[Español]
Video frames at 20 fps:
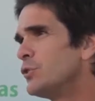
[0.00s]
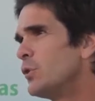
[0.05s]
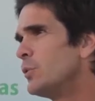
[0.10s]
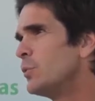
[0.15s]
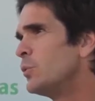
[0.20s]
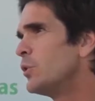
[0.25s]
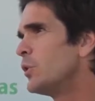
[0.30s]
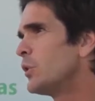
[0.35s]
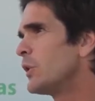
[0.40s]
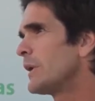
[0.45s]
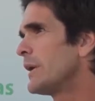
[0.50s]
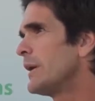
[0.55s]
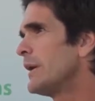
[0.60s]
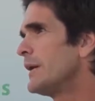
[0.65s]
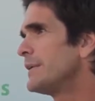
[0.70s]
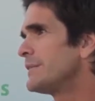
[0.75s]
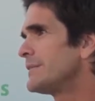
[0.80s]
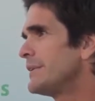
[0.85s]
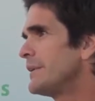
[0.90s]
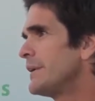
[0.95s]
es todo
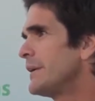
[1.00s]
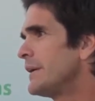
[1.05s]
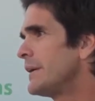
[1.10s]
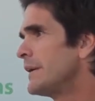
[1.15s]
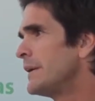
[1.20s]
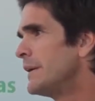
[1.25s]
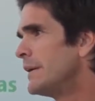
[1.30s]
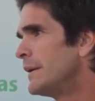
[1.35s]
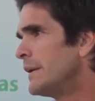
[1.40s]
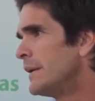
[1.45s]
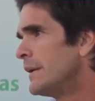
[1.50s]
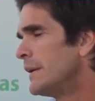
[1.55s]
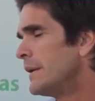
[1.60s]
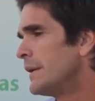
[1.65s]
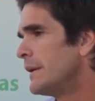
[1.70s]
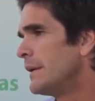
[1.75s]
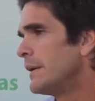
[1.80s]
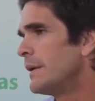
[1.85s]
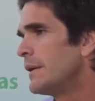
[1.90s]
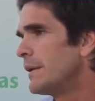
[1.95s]
burocracia,
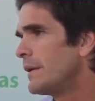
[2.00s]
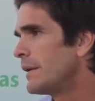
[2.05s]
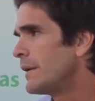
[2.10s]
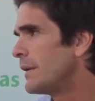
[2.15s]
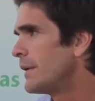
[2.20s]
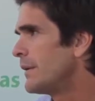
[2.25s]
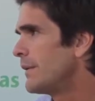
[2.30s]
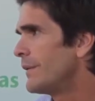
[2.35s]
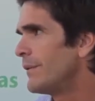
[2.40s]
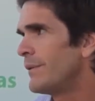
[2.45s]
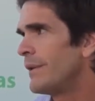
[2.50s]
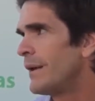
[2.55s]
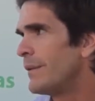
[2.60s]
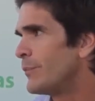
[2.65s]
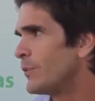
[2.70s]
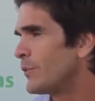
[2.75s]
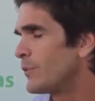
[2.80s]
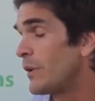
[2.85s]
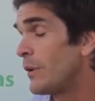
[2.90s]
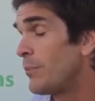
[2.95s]
eh,
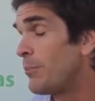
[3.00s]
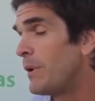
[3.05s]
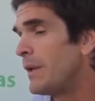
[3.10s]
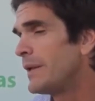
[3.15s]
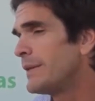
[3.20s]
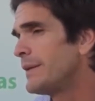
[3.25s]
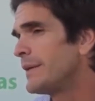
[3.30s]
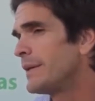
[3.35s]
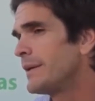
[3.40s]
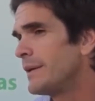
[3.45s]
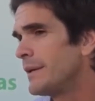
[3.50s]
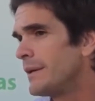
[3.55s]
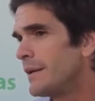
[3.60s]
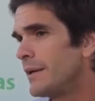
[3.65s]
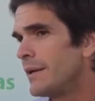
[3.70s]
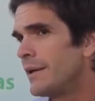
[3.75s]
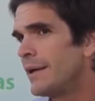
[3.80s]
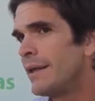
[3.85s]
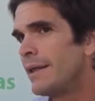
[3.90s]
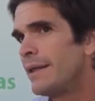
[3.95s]
digamos, es plata
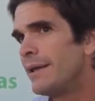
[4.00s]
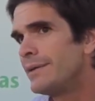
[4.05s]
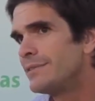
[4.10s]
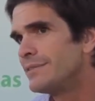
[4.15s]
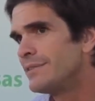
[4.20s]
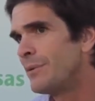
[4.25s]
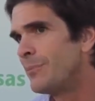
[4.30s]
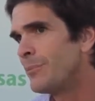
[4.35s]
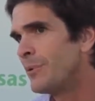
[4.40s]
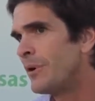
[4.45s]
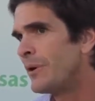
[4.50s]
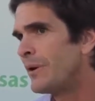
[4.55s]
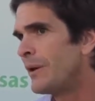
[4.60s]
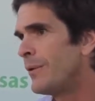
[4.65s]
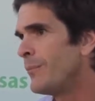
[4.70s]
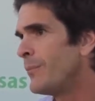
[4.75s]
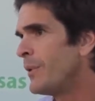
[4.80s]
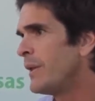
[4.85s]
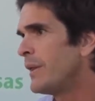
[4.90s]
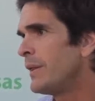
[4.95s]
que, queda siempre en
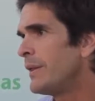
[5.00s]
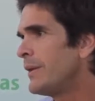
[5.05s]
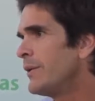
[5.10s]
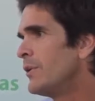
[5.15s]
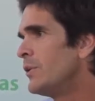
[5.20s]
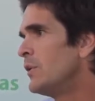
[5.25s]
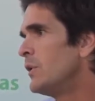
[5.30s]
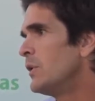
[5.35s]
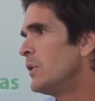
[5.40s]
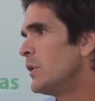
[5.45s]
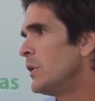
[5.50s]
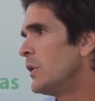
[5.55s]
el medio,